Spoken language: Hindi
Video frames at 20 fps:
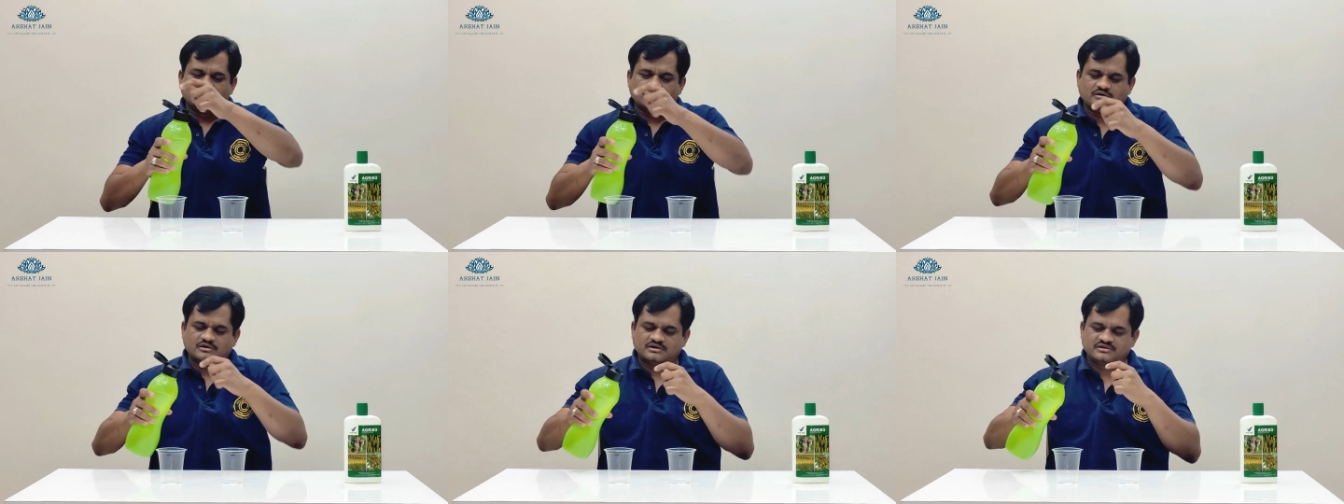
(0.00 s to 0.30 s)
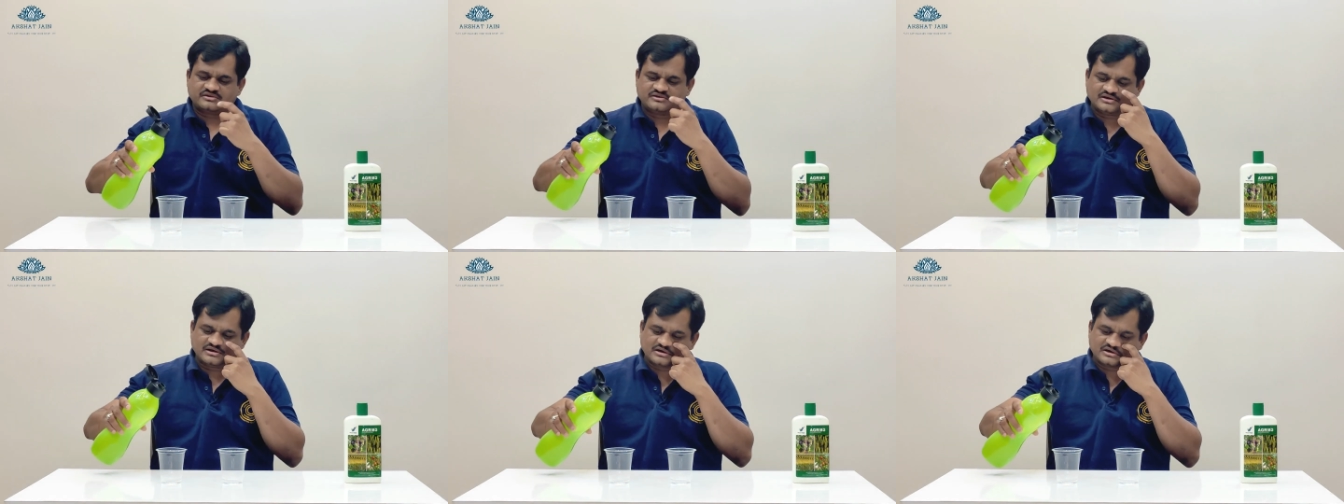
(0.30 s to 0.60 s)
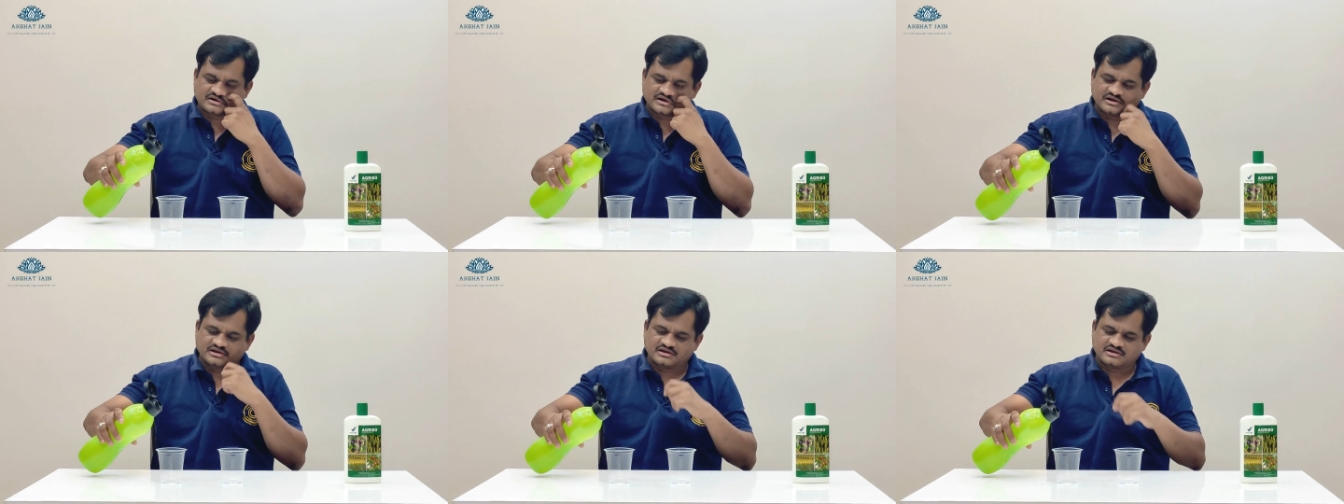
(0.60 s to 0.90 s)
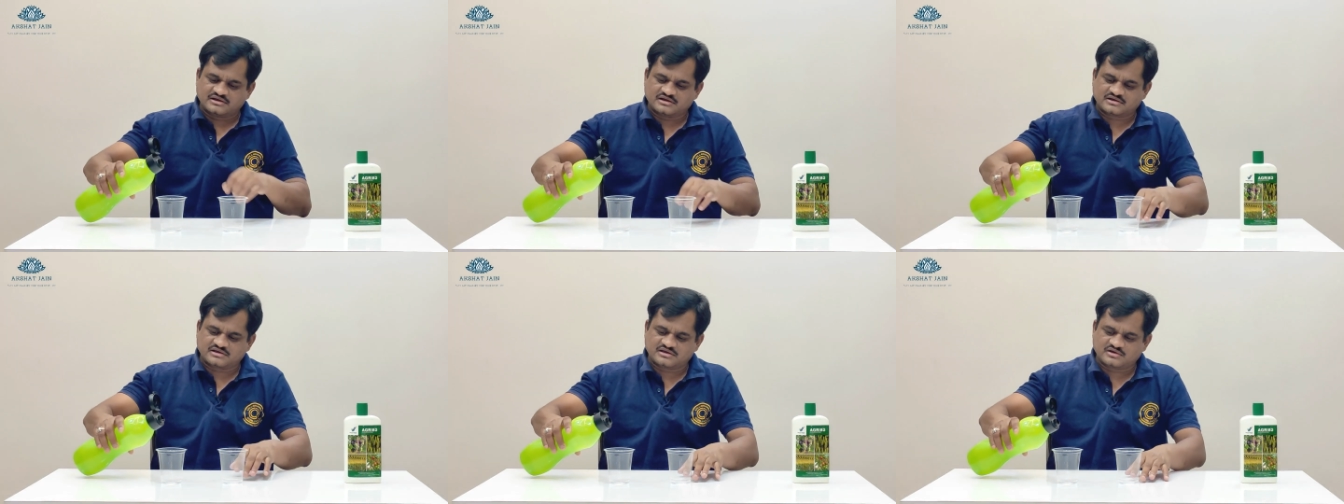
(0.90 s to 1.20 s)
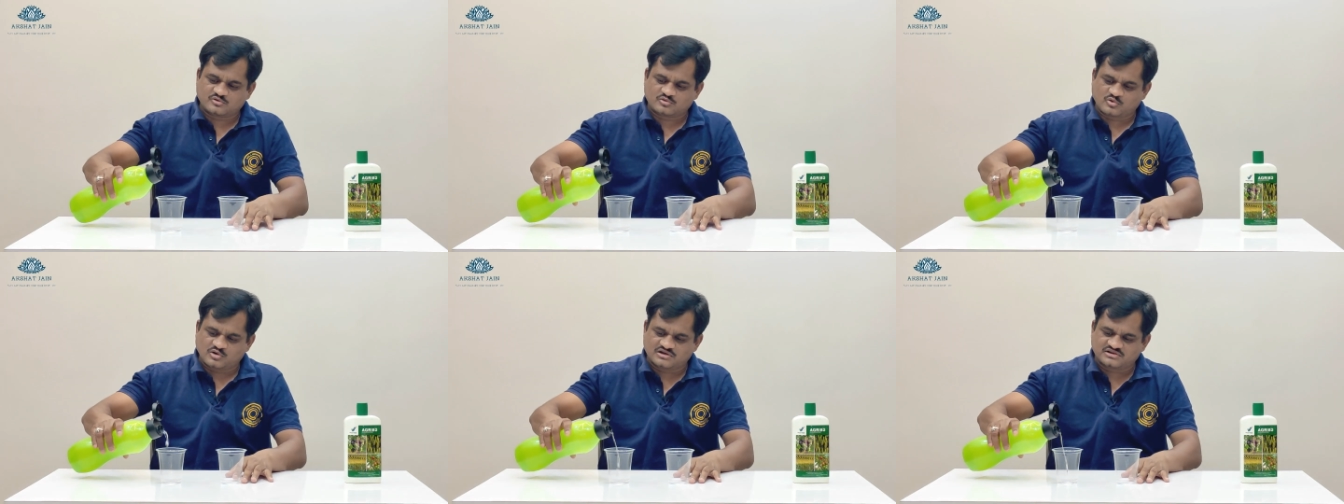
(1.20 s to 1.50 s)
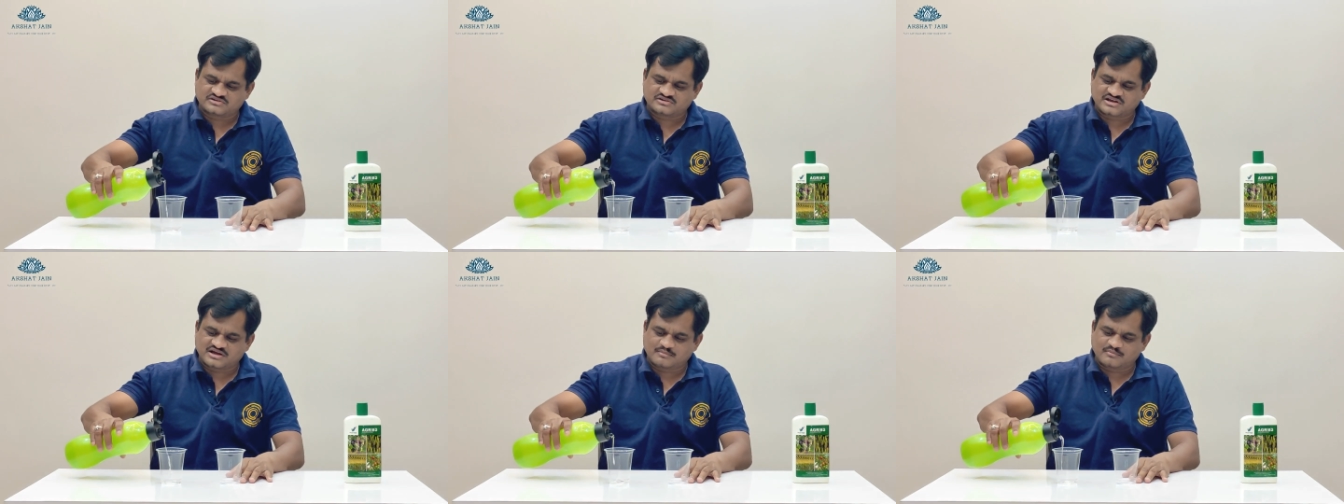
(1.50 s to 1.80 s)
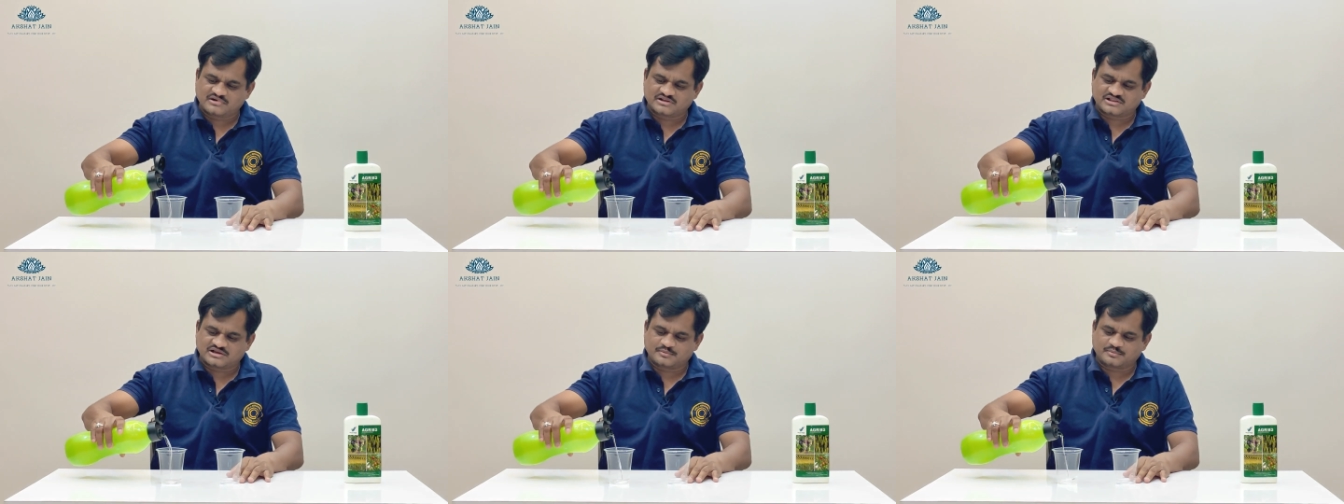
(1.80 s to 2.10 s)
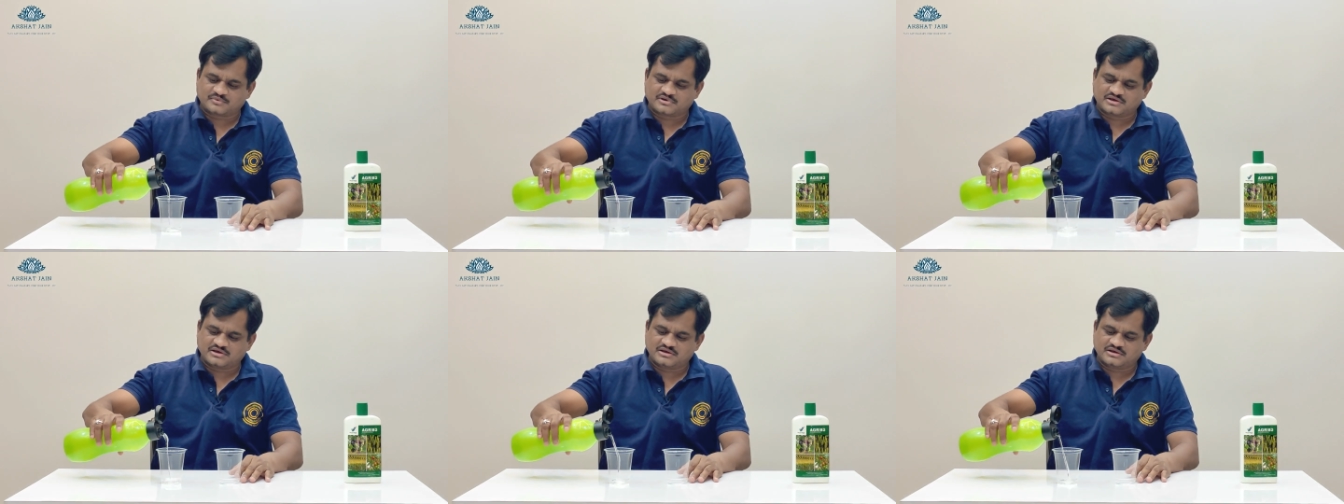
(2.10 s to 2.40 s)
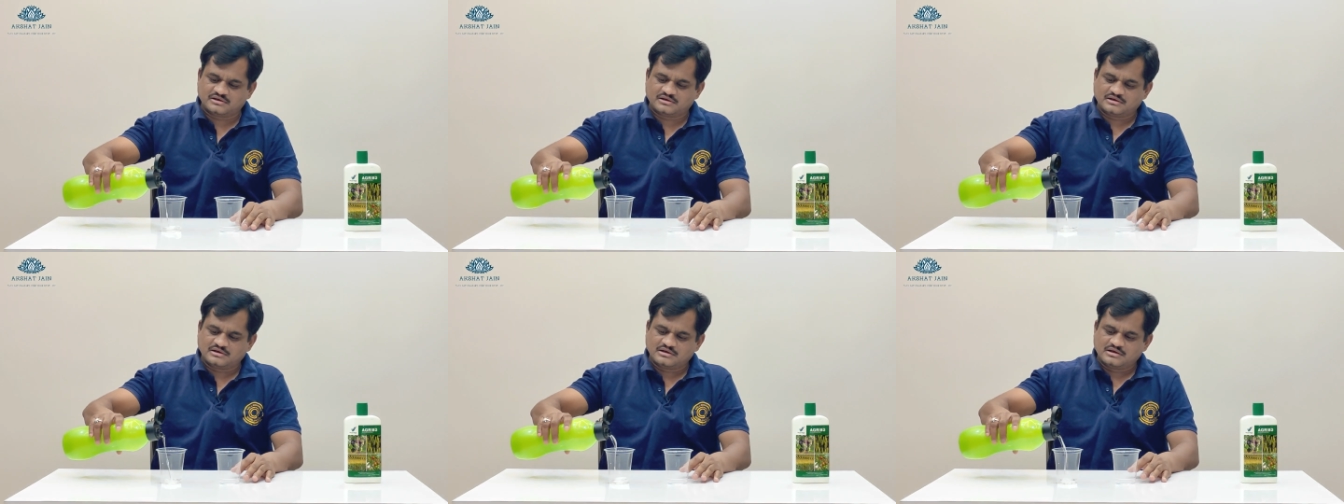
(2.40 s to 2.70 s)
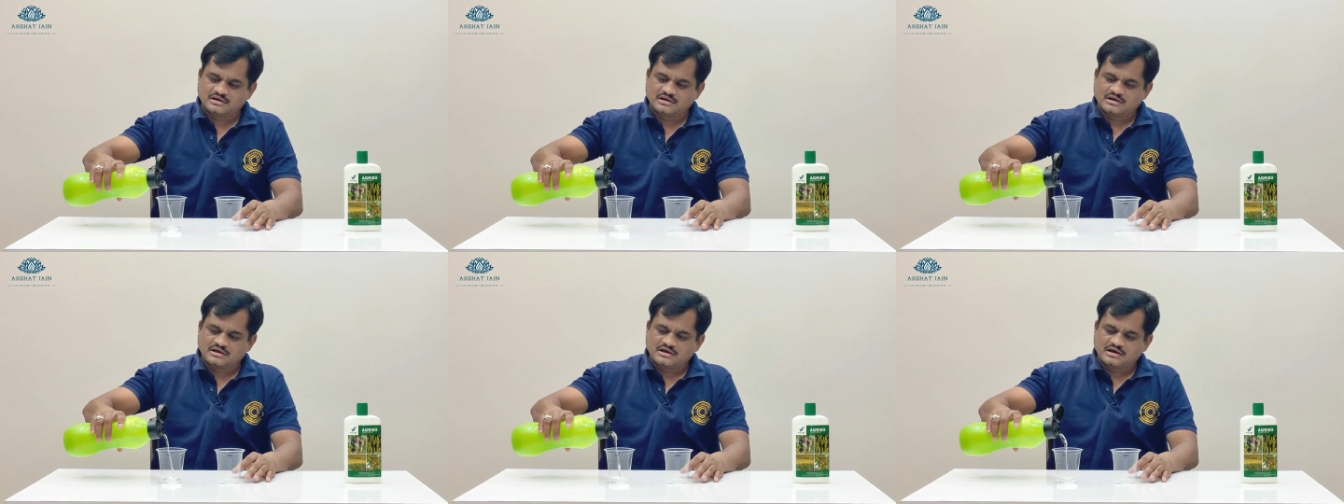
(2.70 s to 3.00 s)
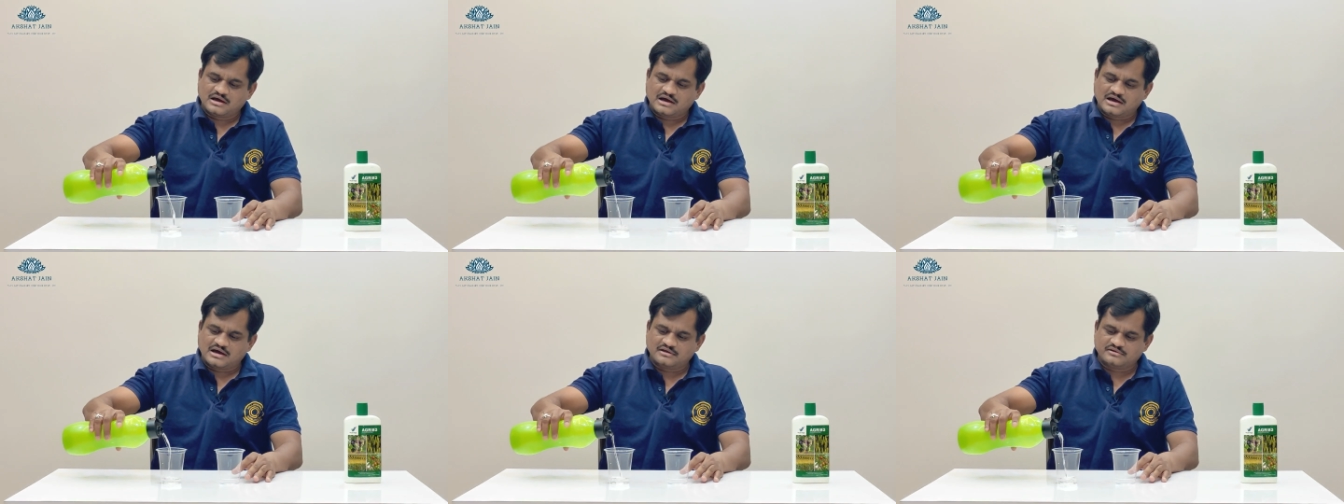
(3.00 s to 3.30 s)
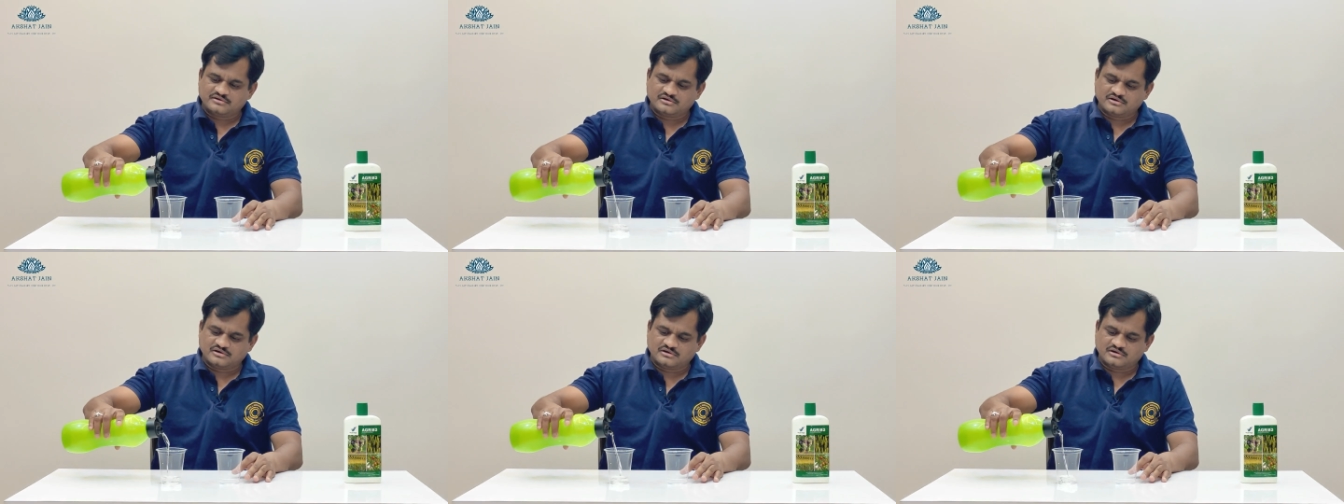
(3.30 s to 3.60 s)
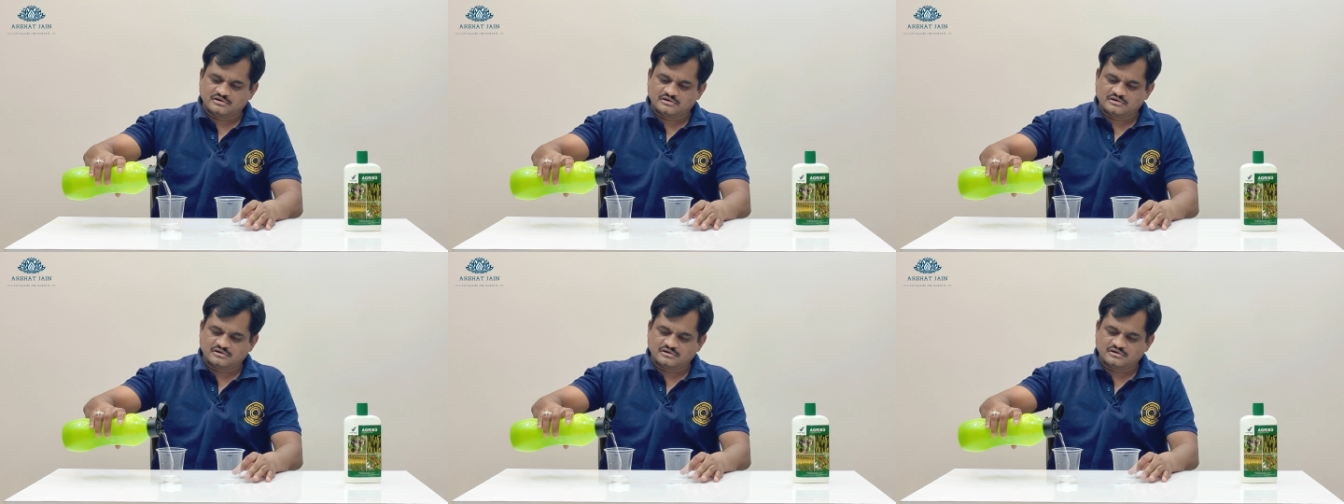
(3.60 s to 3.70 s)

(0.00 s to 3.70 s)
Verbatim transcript: और चेक करेंगे कि कौन सा मतलब कि आज